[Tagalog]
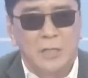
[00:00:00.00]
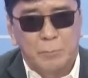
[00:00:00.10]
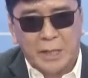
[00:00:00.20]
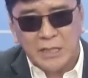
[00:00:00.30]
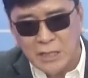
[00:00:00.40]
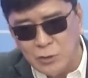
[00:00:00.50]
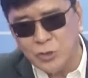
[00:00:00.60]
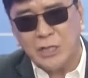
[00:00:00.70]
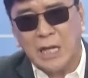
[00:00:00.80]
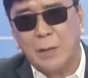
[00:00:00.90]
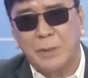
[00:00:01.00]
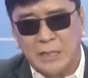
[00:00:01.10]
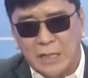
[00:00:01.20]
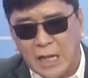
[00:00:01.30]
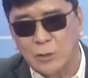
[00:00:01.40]
Pag hindi niyo sinabi,
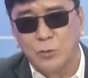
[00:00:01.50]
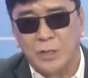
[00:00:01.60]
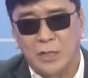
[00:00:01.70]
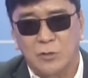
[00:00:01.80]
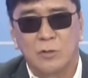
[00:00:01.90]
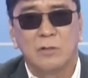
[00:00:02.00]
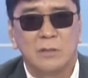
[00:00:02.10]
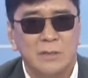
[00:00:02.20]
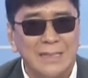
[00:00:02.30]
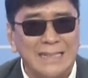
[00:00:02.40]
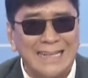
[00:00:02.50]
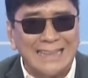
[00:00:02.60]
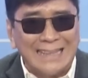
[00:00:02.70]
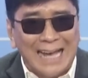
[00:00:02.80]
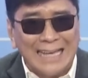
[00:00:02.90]
tinago ninyo,
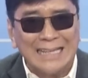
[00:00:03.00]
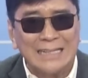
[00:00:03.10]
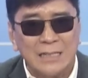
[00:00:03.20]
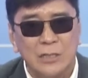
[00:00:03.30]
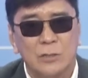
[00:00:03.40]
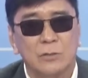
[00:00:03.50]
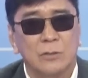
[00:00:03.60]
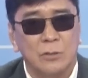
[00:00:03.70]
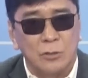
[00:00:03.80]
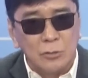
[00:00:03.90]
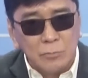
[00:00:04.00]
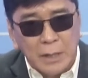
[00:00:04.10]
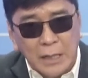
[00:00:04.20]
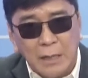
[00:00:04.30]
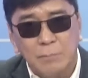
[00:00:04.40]
dinadaya ninyo yung
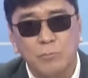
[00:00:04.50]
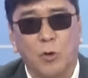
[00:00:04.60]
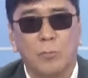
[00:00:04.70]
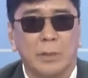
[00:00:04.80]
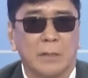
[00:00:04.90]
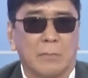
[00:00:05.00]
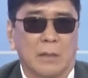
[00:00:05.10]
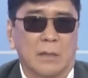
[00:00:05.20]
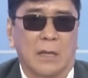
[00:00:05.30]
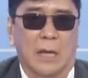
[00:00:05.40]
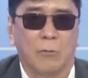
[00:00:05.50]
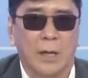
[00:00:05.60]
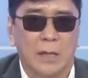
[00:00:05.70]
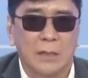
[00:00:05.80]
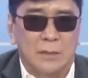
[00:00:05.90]
mga pobreng
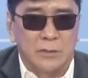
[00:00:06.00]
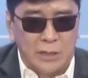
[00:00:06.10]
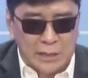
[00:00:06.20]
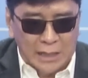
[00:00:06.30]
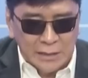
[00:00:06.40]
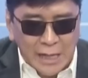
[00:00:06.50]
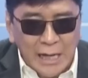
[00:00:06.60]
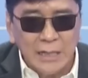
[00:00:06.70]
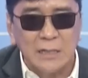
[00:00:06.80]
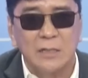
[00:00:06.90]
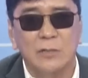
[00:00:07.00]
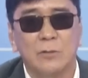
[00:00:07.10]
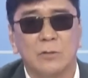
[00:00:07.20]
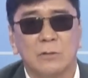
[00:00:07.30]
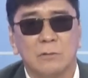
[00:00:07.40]
manggagawa. Dinadaya
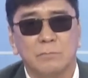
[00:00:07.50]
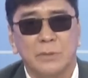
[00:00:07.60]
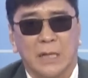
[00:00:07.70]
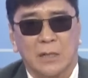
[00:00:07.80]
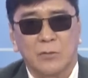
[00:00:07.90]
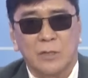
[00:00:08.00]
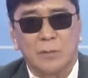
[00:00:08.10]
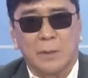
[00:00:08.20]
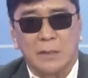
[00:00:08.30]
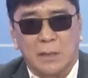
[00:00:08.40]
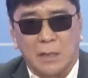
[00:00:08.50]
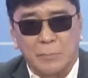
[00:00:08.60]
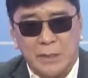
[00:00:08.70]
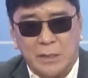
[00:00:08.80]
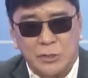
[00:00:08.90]
ninyo yung gobyerno, hindi
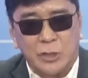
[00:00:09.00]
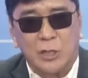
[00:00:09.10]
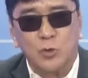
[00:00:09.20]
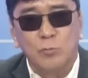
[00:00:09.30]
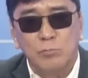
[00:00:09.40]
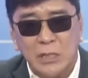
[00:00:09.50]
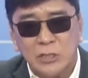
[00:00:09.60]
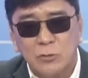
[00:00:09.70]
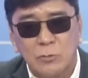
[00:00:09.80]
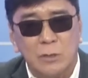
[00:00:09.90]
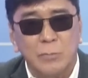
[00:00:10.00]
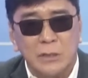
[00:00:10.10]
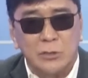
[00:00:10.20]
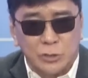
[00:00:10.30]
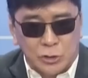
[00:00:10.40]
pagre-remit kasi katumbas ng
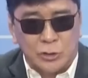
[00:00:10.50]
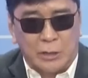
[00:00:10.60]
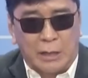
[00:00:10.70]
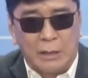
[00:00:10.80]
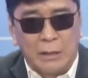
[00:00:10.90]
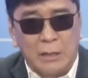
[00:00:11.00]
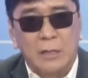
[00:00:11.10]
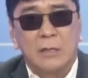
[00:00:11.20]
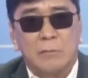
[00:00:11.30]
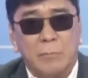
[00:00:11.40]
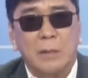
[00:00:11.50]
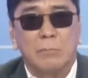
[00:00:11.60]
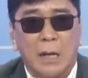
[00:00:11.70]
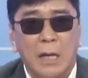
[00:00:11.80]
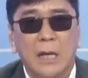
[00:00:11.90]
remittances nila may
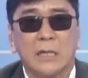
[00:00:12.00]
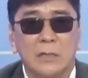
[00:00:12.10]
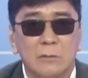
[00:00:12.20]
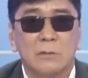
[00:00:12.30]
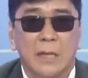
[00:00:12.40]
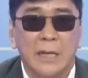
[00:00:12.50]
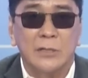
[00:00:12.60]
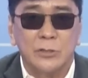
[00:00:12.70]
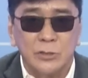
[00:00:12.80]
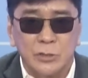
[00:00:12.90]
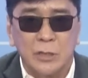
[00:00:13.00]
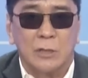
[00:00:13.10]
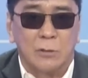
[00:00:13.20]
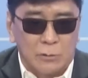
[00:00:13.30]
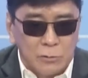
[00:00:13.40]
bahagi yung agency
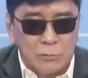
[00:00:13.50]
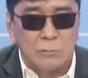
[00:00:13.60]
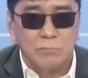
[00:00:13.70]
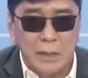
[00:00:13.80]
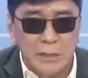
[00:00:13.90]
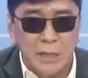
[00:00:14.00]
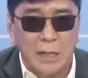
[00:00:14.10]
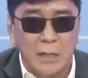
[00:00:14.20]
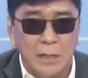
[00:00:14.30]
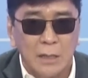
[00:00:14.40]
or yung kumpanya.